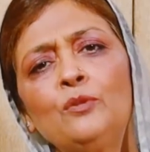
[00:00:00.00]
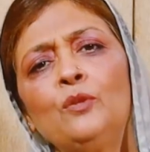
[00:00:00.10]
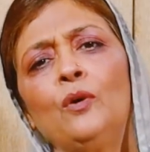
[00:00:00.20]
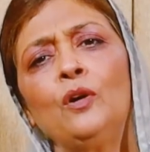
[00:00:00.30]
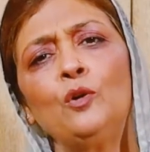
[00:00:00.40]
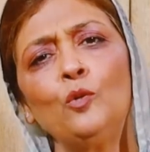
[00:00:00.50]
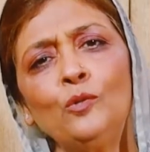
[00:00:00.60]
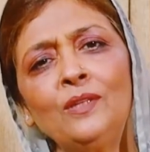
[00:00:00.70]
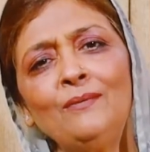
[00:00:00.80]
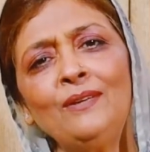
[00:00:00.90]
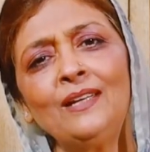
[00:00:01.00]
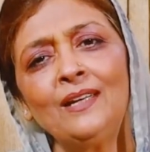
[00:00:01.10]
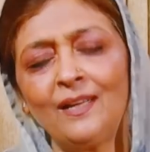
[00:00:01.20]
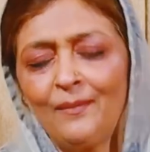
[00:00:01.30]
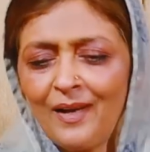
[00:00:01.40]
में मुझे बहुत ढूंढते भी
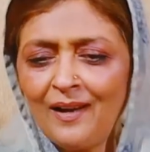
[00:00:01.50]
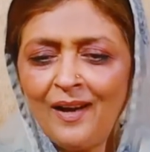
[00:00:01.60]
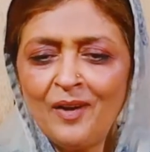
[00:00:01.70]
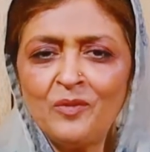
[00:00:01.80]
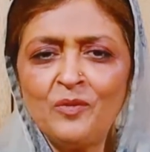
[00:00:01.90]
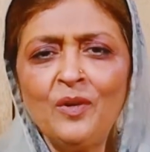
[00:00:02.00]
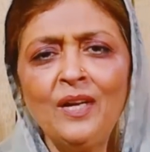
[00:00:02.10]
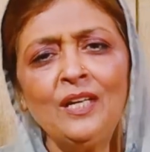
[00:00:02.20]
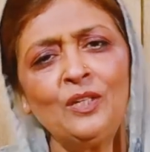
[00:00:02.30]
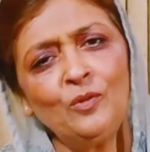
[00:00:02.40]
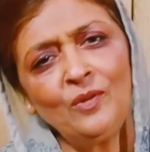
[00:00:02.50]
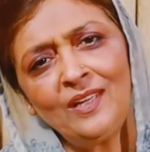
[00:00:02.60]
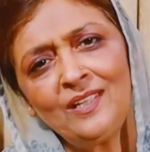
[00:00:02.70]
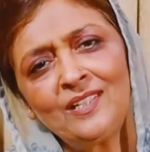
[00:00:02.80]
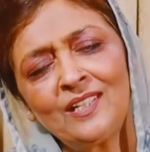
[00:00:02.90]
रहे कि मैं कहाँ हूँ क्यों
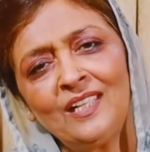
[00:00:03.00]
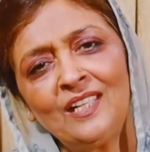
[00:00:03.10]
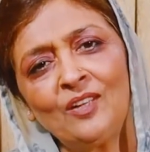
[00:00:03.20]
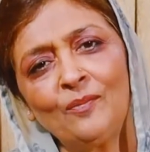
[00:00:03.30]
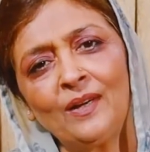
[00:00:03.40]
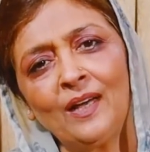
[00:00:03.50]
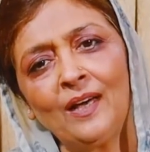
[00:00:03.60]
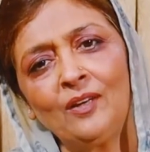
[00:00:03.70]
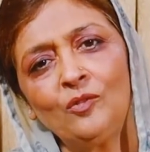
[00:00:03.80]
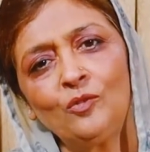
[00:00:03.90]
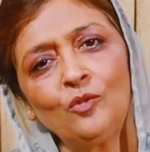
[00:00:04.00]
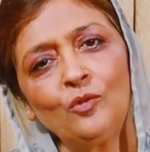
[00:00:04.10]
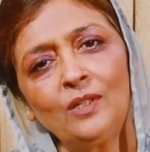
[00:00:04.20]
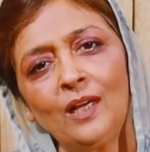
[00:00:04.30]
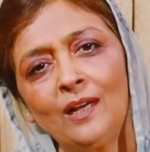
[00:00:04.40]
नहीं स्क्रीन के ऊपर आ रही हूँ तो
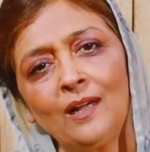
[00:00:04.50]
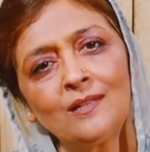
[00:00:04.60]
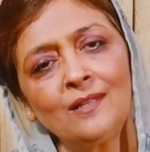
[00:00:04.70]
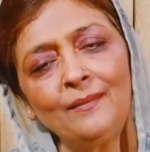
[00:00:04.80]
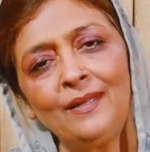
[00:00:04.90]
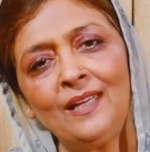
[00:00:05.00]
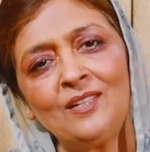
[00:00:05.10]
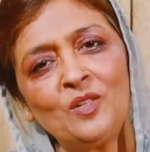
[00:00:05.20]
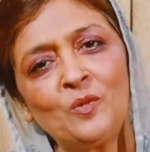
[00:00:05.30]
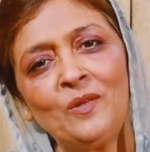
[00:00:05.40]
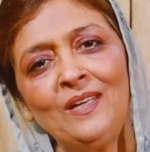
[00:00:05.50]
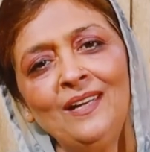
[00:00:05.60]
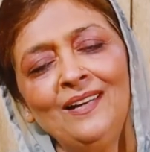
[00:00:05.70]
खुदा न खास्ता मेरी ऐसी कोई